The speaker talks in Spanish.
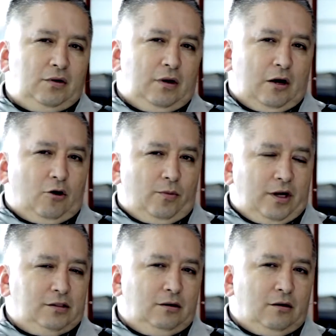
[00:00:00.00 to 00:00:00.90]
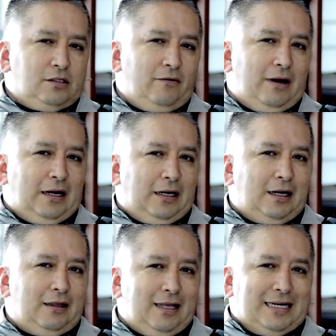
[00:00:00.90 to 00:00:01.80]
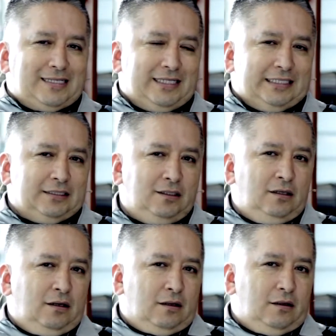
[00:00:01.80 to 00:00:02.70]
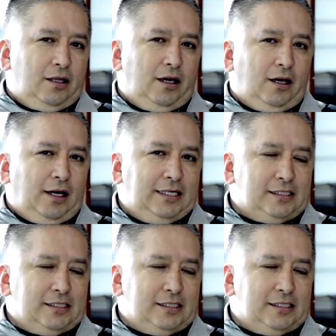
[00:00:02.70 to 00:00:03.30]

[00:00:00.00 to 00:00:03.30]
Bueno, la Corporación Rosa Blanca nace de